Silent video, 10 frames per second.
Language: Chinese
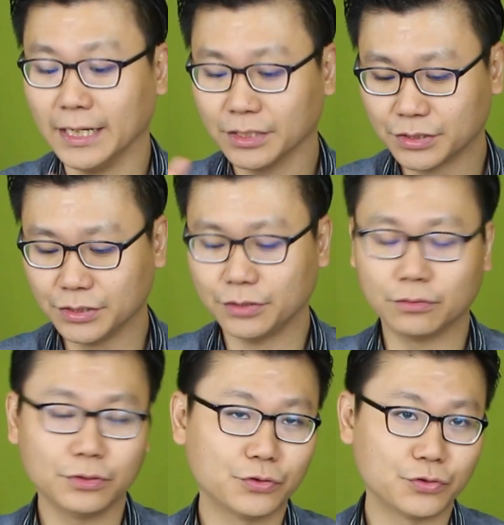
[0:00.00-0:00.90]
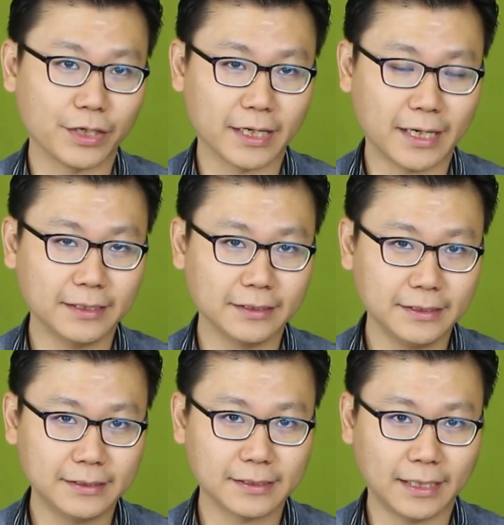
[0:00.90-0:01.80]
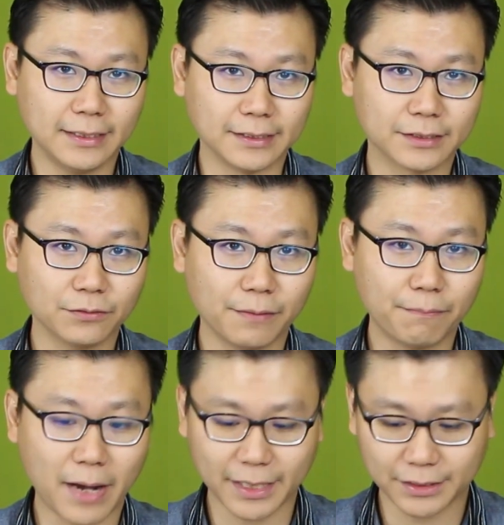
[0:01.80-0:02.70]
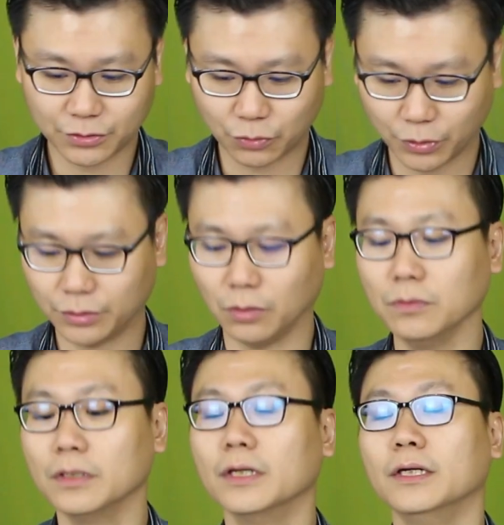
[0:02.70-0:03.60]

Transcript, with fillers: 是由雪兰莪伊斯兰理事会马伊斯推动，